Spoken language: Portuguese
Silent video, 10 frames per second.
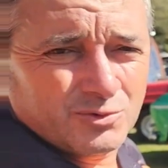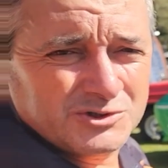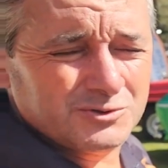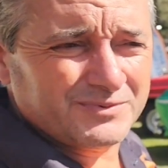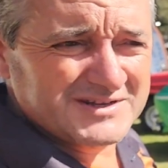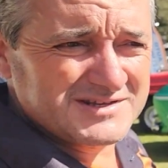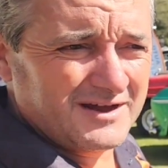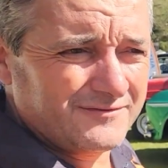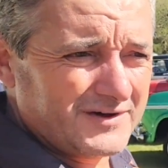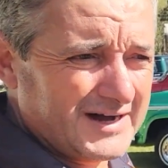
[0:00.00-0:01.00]
muito
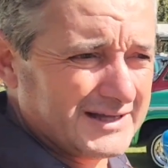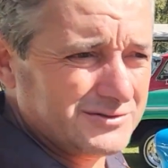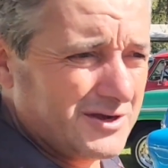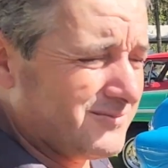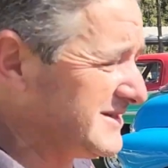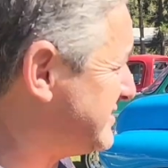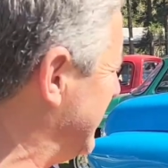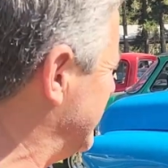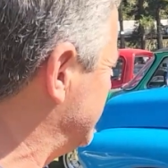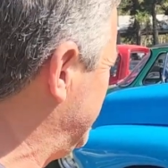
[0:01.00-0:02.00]
preservado e é uma
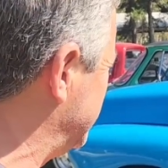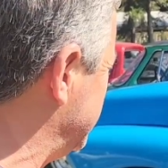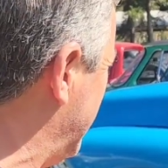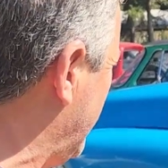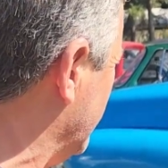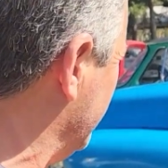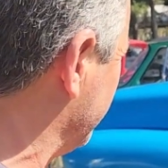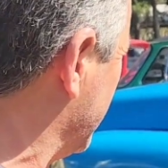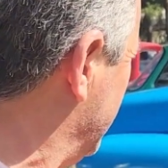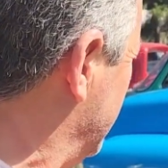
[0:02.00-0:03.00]
série especial.
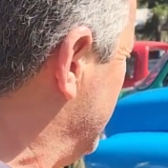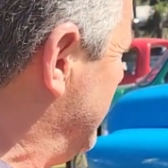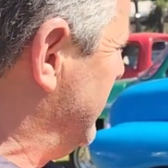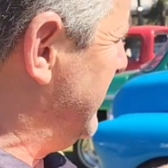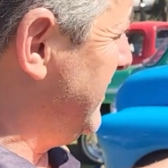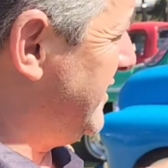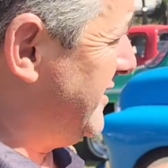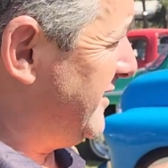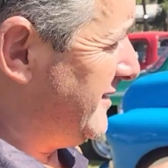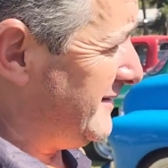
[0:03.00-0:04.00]

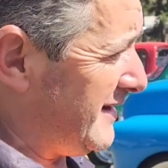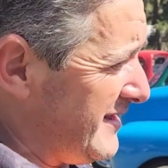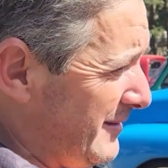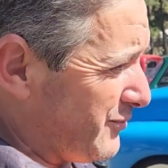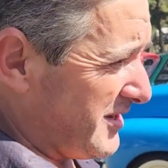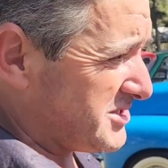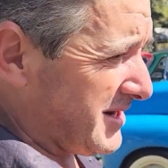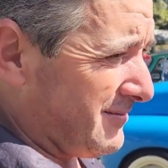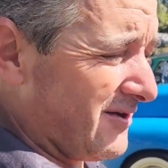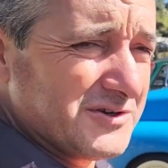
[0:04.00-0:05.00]
É, na época ele
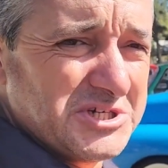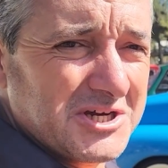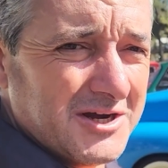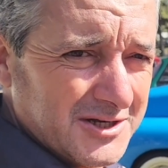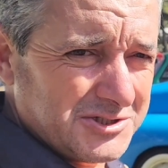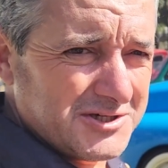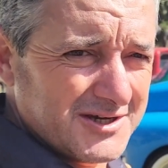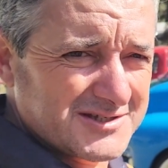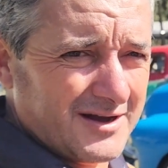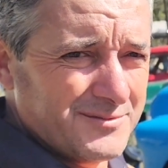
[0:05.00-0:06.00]
chamava Gigante,
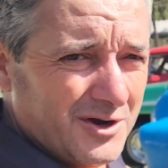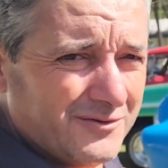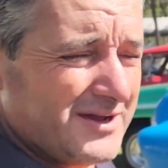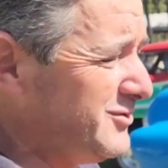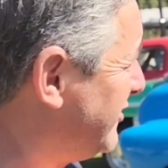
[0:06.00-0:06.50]
esse caminhão, né?